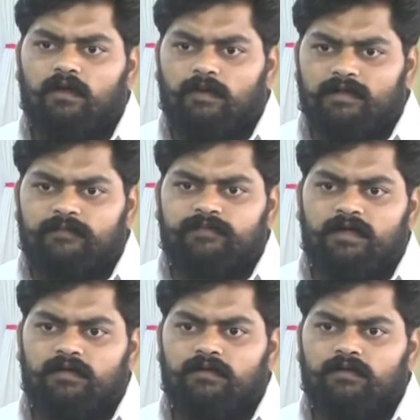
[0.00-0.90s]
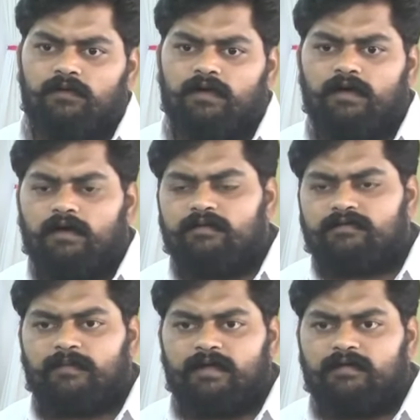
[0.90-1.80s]
వాళ్ళు చెప్తా అంటారు ఒక
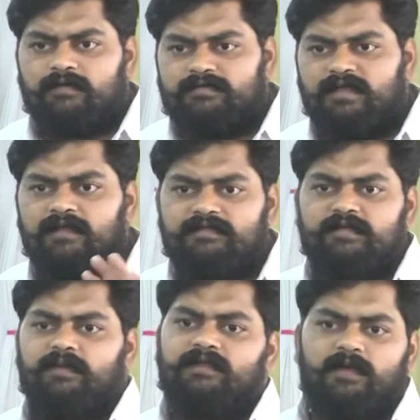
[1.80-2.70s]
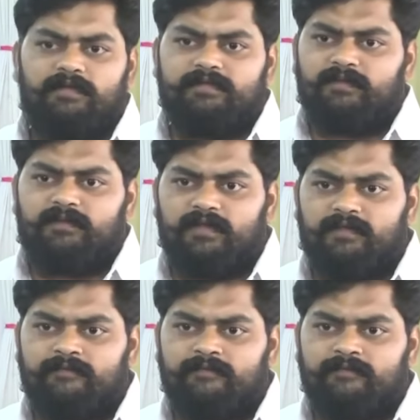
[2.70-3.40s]
సపరేట్ సెల్ ఇచ్చి పెట్టినామని చెప్పి